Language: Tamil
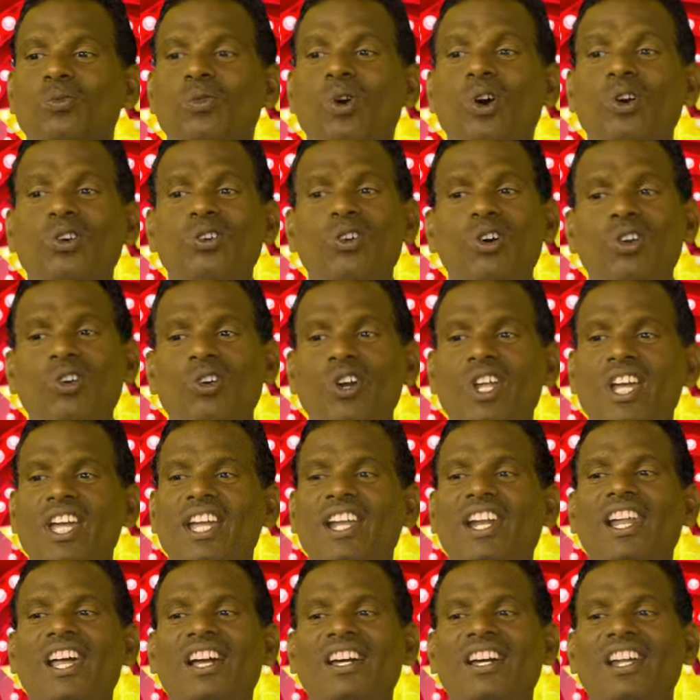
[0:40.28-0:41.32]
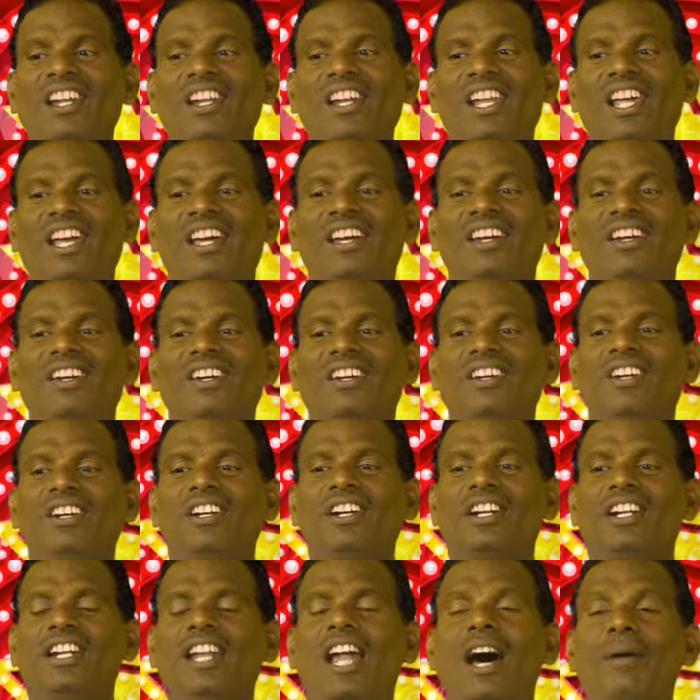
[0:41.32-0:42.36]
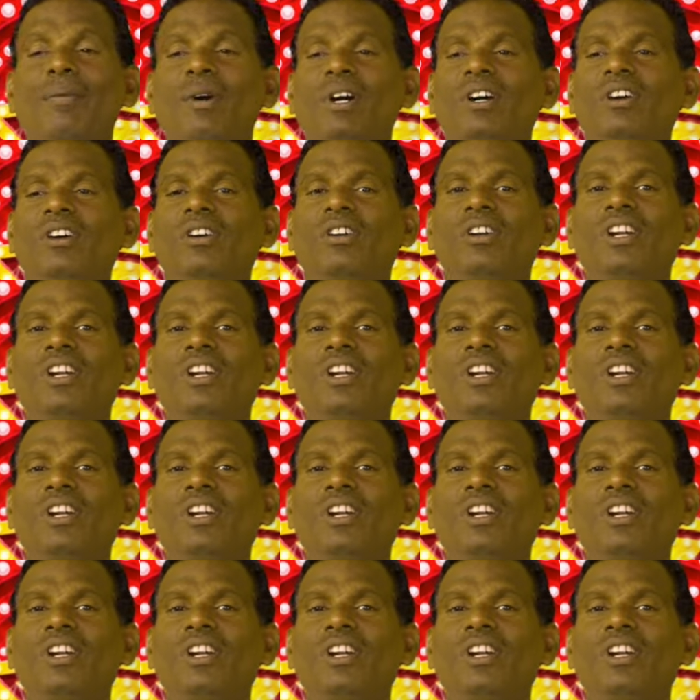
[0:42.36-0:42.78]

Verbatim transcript: உங்களுடைய இல்லங்களிலே நம்ம